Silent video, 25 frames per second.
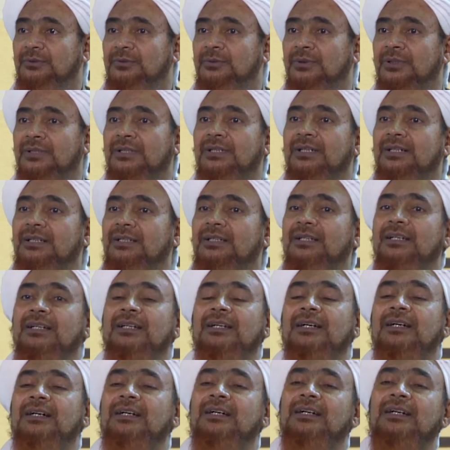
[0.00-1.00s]
وقال
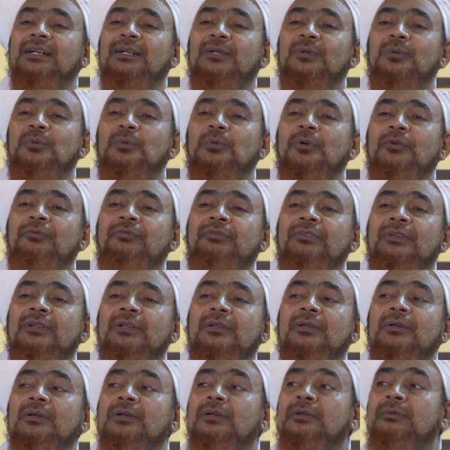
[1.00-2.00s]
الآخر وفي
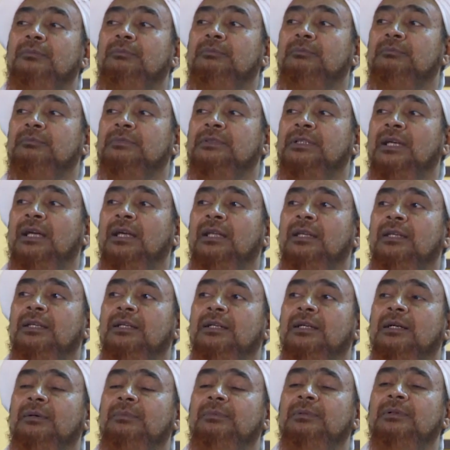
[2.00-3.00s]
الجهل